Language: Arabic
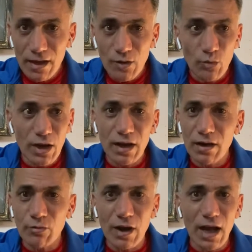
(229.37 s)

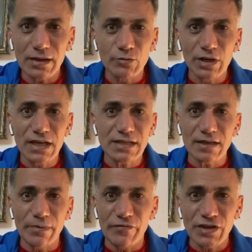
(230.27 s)
وواحد ولسه
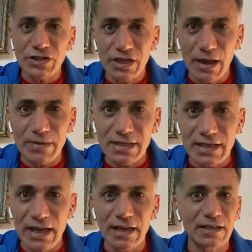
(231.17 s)
ما فاتش خمس
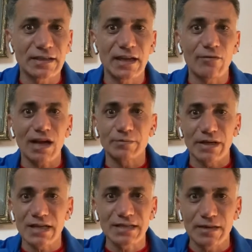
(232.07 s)
دقايق تلاقي واحد
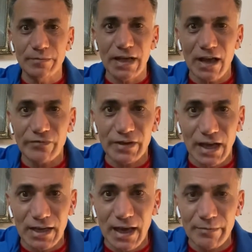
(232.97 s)
منزل بيحفل
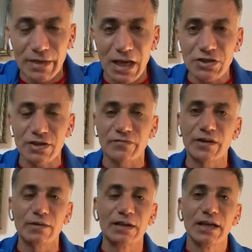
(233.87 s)
على ايمن اشرف
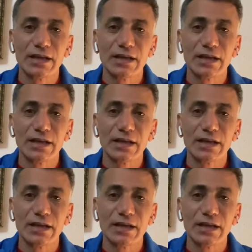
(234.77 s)
ليه